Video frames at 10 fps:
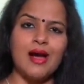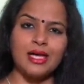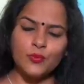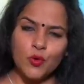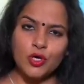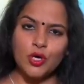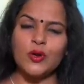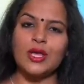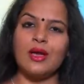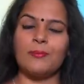அது
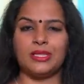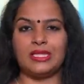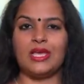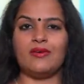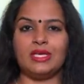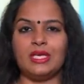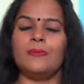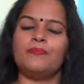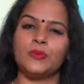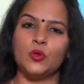உங்களோட அப்போ தேவைக்கு
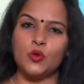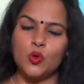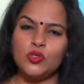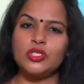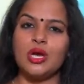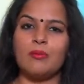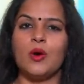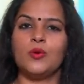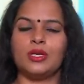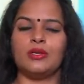ஒரு கொஞ்சம்
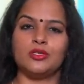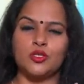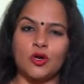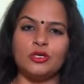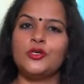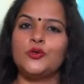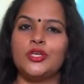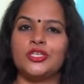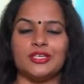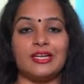அமௌண்ட்டு ஷார்ட்டர்
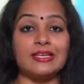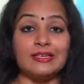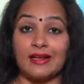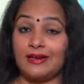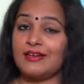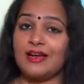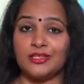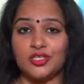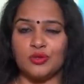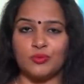டியூரேஷனில் கரெக்டாக
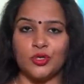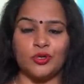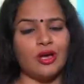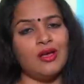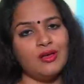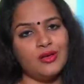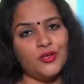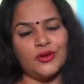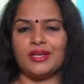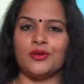அடைச்சிட முடியும்னா
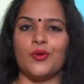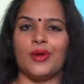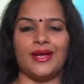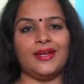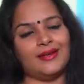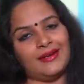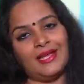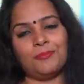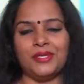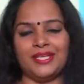யூ கேன் கோ ஹெட் அண்ட்
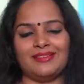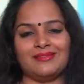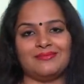டேக் பிஎல்